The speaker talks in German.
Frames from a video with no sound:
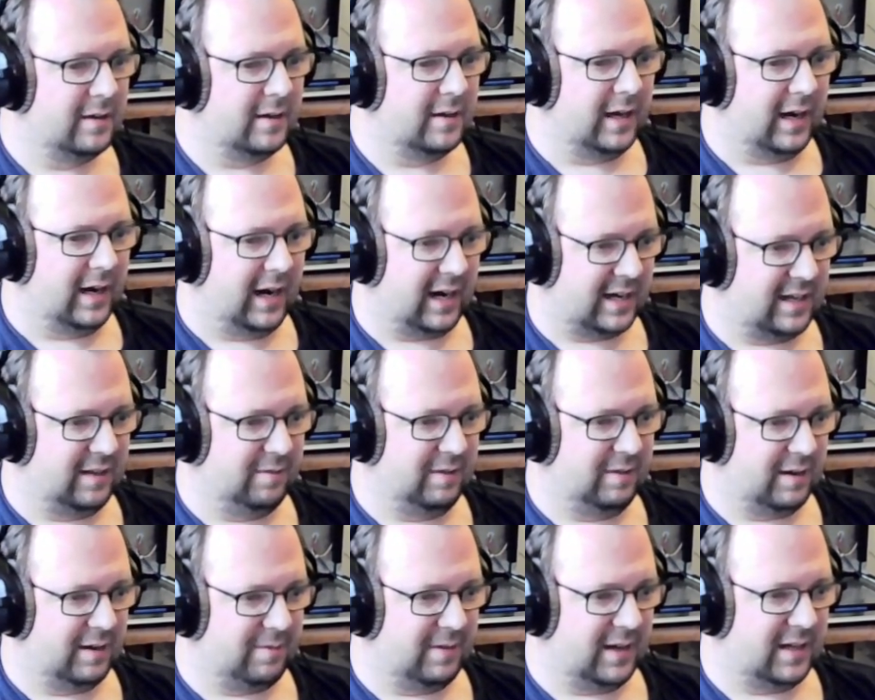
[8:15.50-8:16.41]

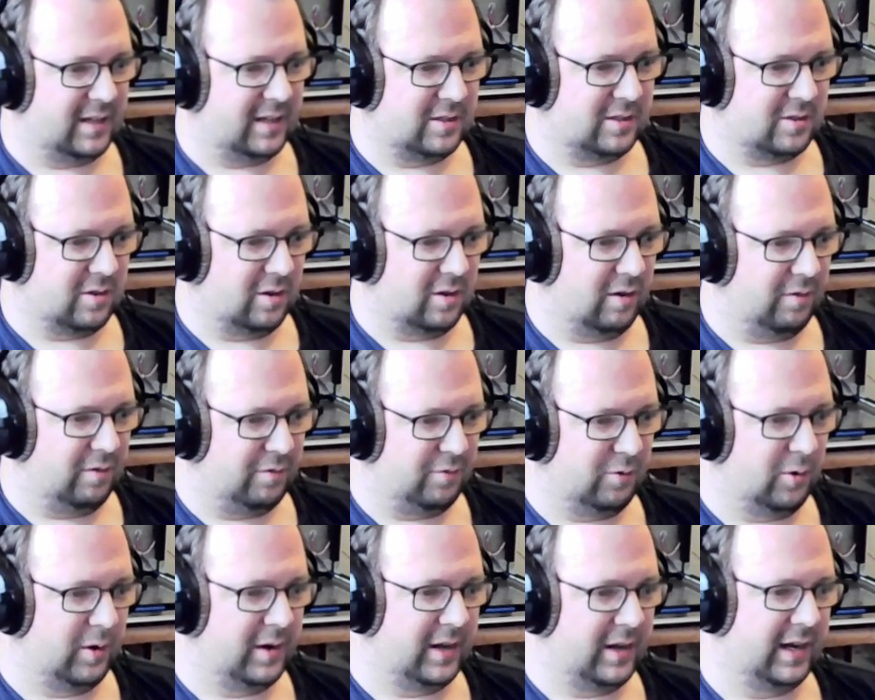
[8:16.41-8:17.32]
aktiviert werden soll
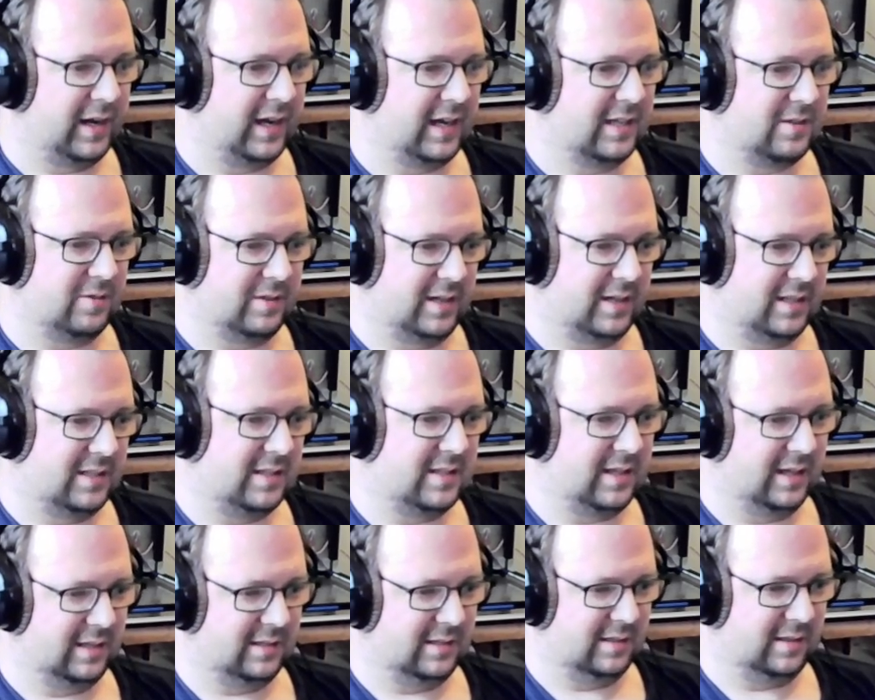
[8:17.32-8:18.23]
für den
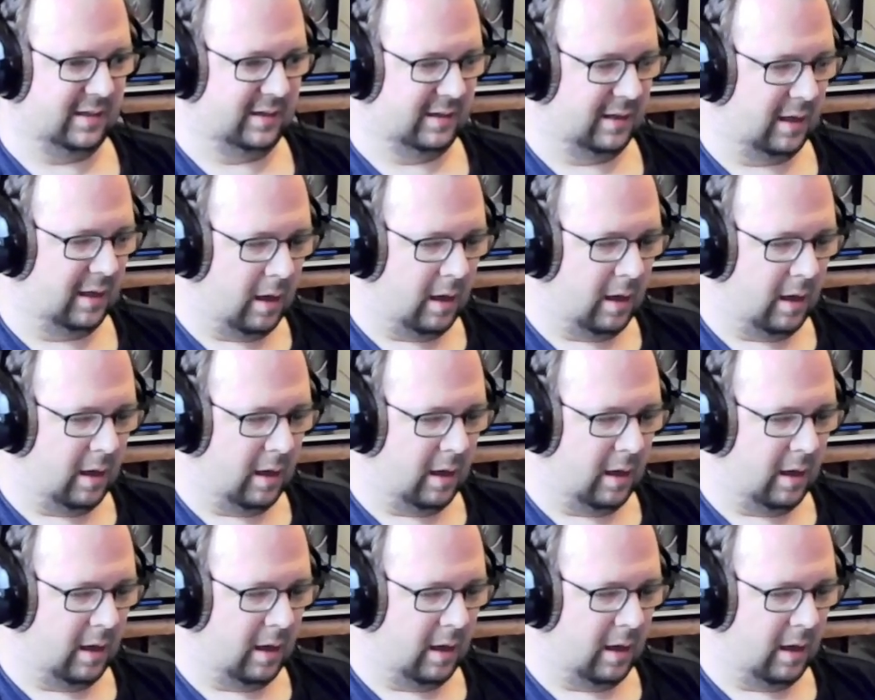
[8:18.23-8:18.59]
Resonanztester.